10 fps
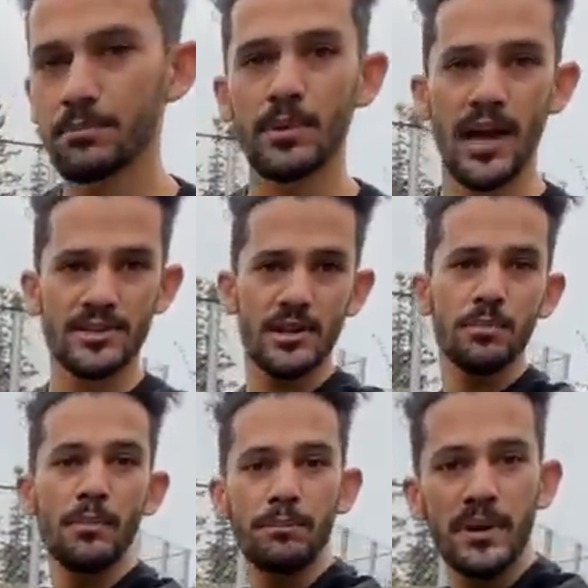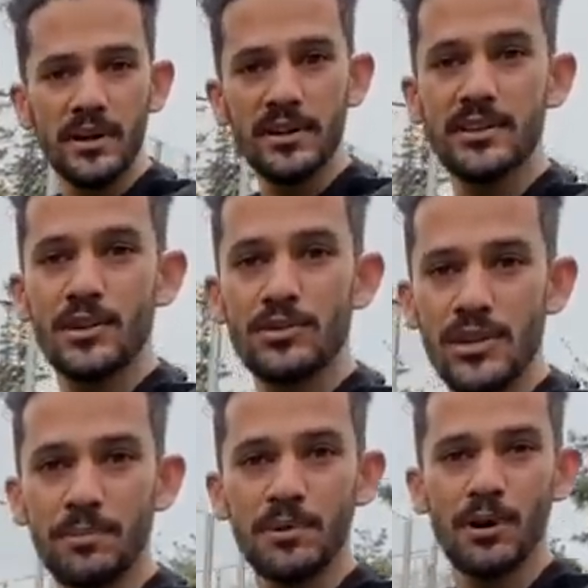एक्स्ट्रा बम्पर खरीदते हो
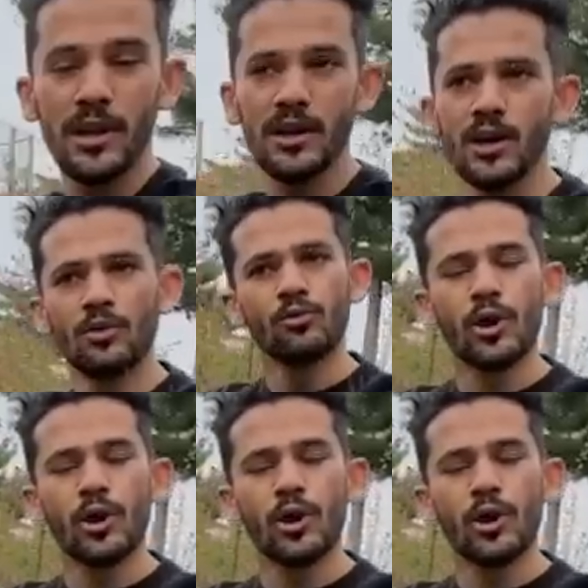स्टेपनी वाला हाँ। वो